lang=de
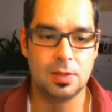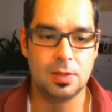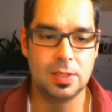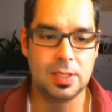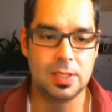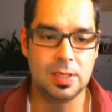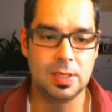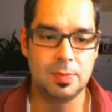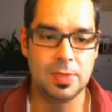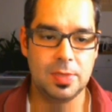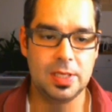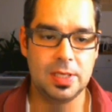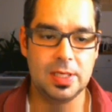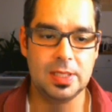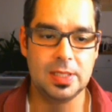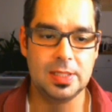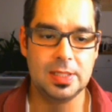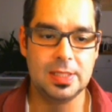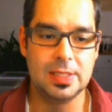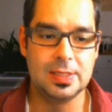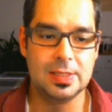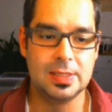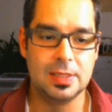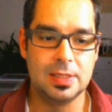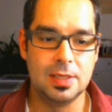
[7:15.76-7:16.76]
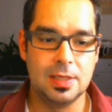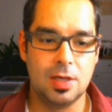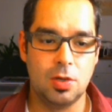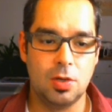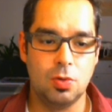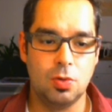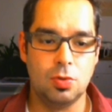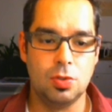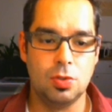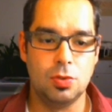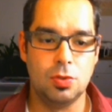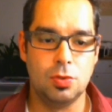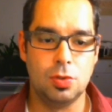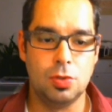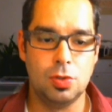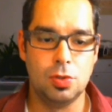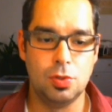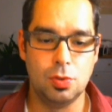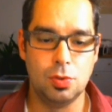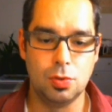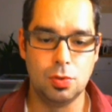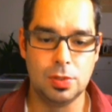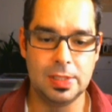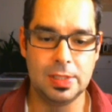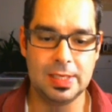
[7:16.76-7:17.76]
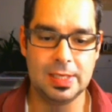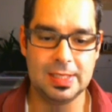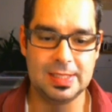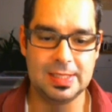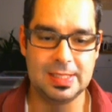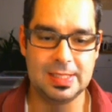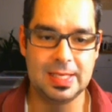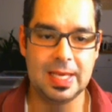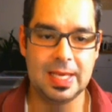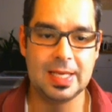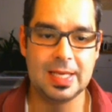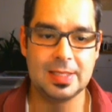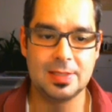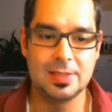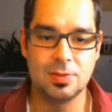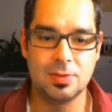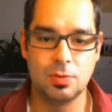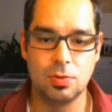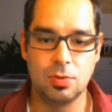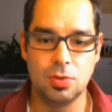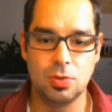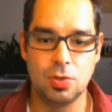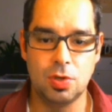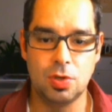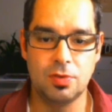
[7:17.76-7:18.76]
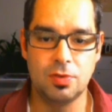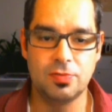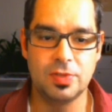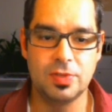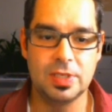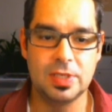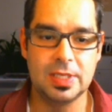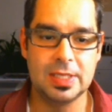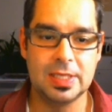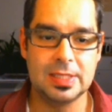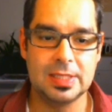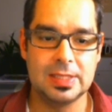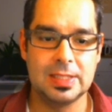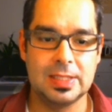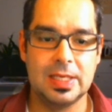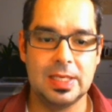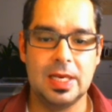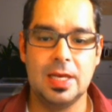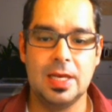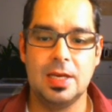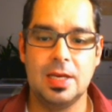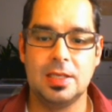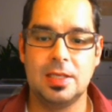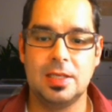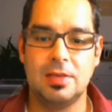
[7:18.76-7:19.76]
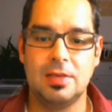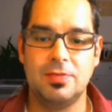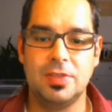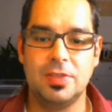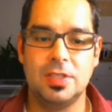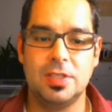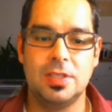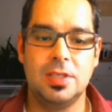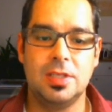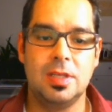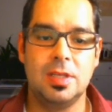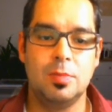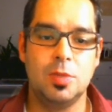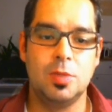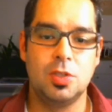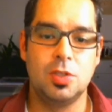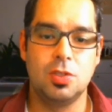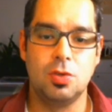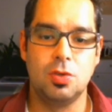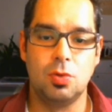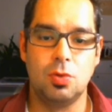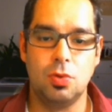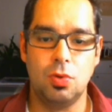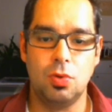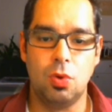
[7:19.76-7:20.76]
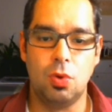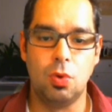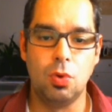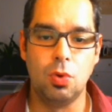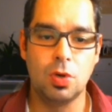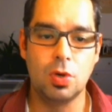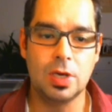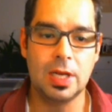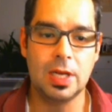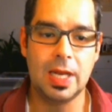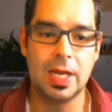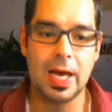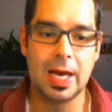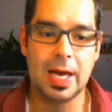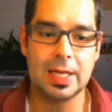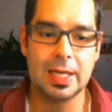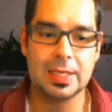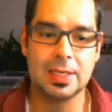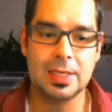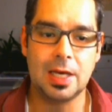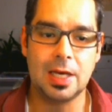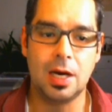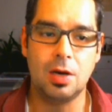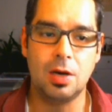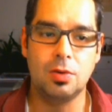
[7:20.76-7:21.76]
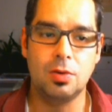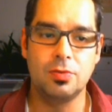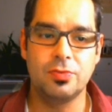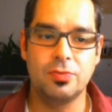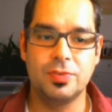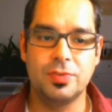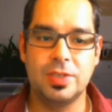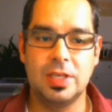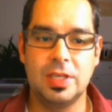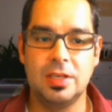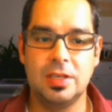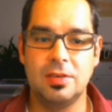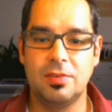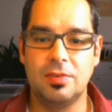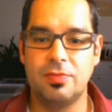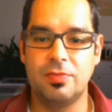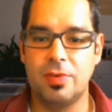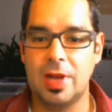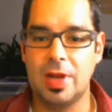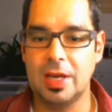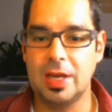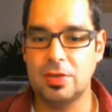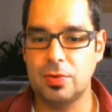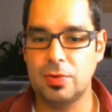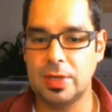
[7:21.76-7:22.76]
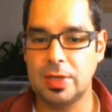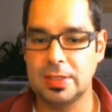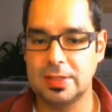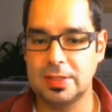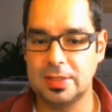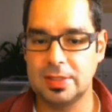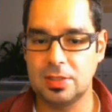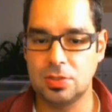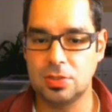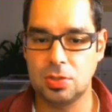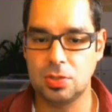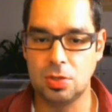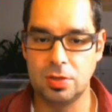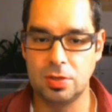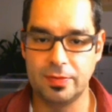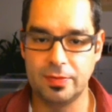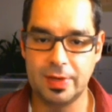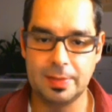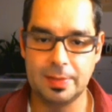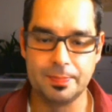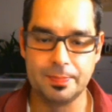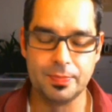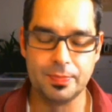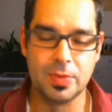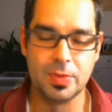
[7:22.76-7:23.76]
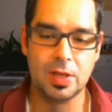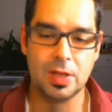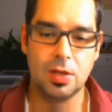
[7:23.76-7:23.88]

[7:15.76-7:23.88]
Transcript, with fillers: Ich nehme hier diese 0006 und öffne das. Dann wird die Mission hochgeladen auf den Flytrax Server.